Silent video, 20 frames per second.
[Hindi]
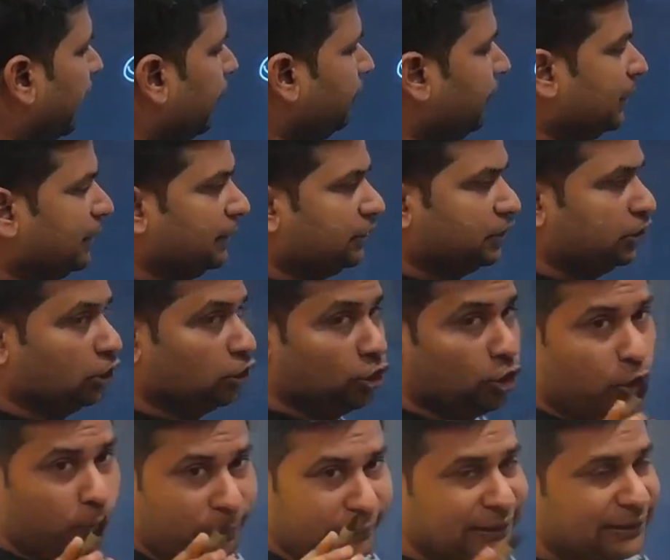इमरजेंसी
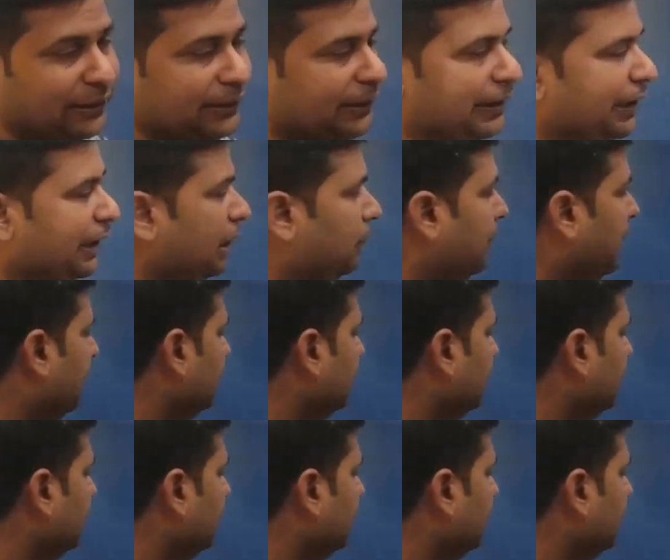को ओपन करने के